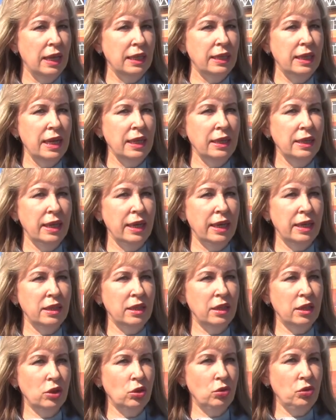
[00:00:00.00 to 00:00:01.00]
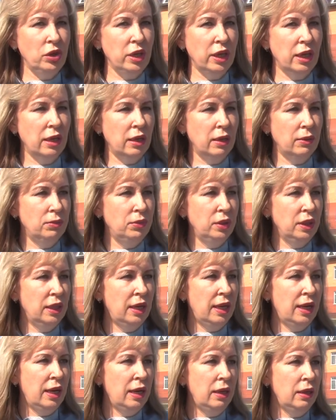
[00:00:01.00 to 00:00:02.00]
данная территория
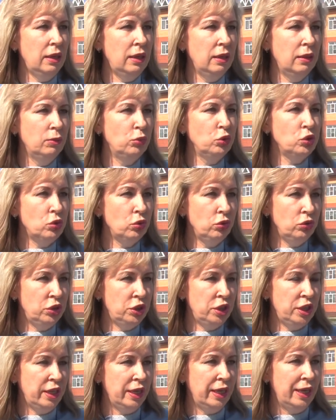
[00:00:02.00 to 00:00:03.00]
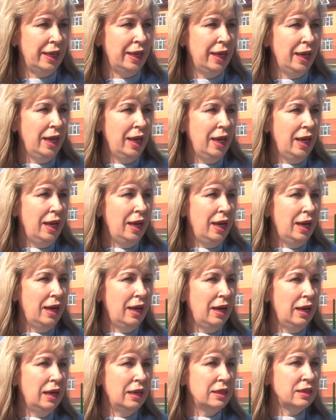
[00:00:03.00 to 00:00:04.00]
была пустующая
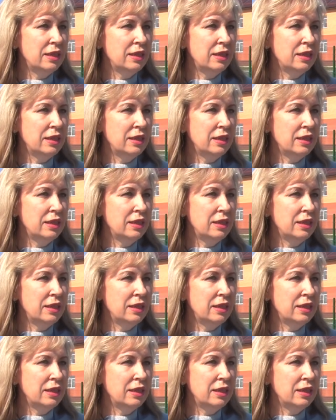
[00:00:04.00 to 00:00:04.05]
а,